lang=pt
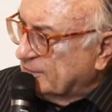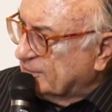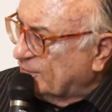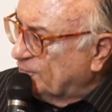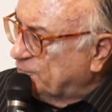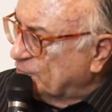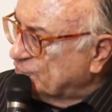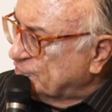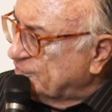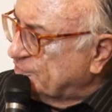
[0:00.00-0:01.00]
que é, é um
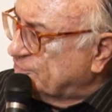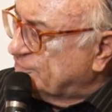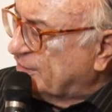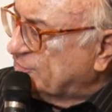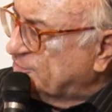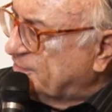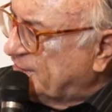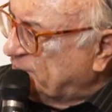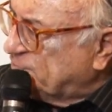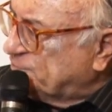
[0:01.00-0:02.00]
poço de 200
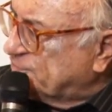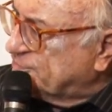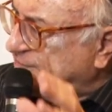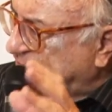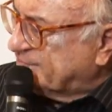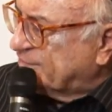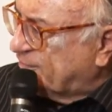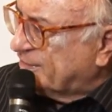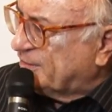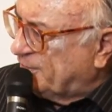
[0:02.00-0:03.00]
milímetros por
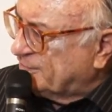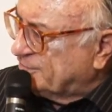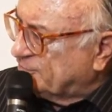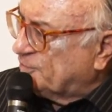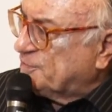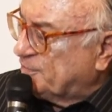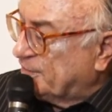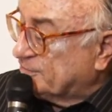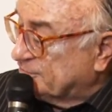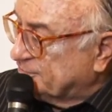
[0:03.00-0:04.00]
150 metros de
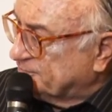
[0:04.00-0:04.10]
comprimento.